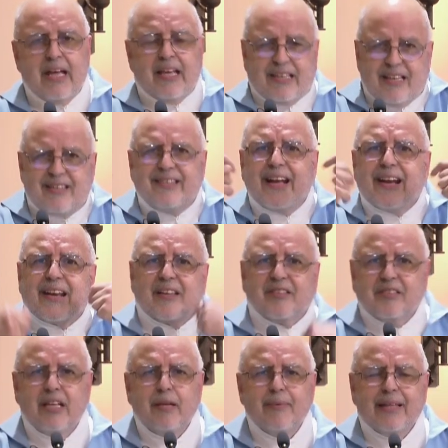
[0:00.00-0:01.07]
Y ella
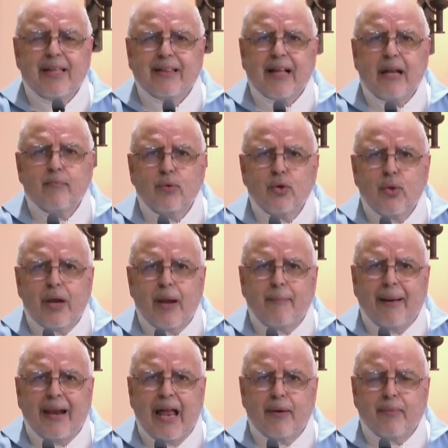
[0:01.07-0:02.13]
recibe de tal modo a la
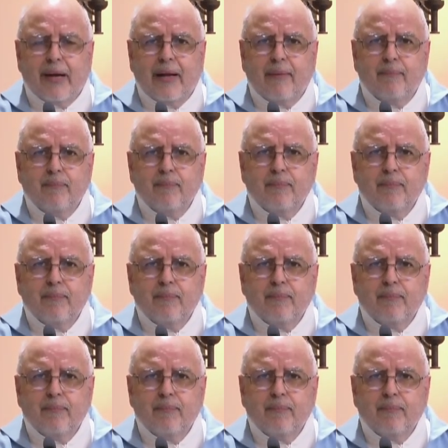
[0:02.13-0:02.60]
palabra